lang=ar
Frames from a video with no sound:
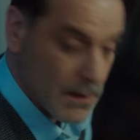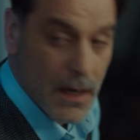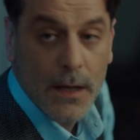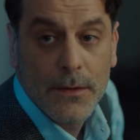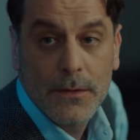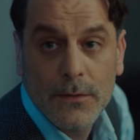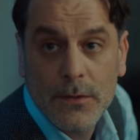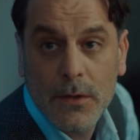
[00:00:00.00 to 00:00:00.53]

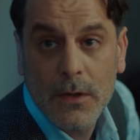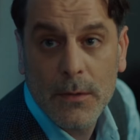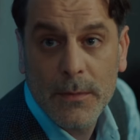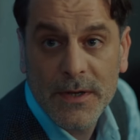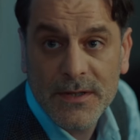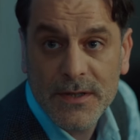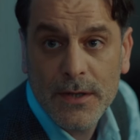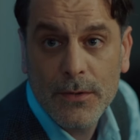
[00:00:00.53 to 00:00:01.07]
اذا انت ما
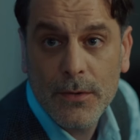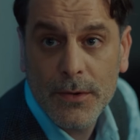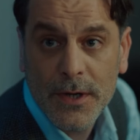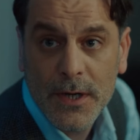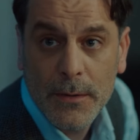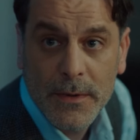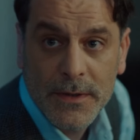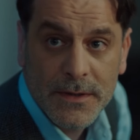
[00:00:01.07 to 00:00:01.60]
قلتي له
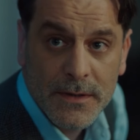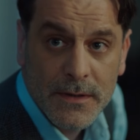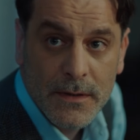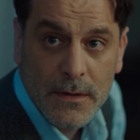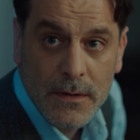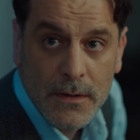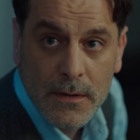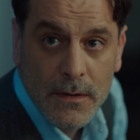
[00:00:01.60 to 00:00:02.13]
مستحيل يعرف
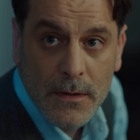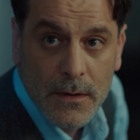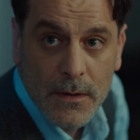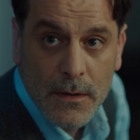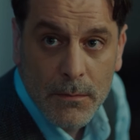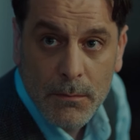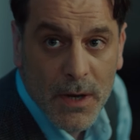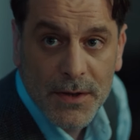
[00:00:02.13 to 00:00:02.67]

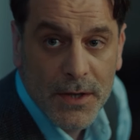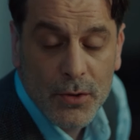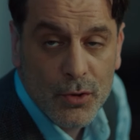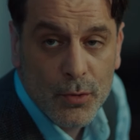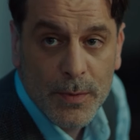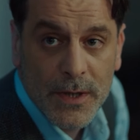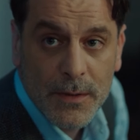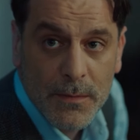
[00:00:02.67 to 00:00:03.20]
لانه
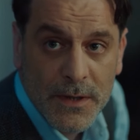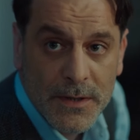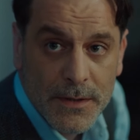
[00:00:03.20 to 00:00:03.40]
ما بشك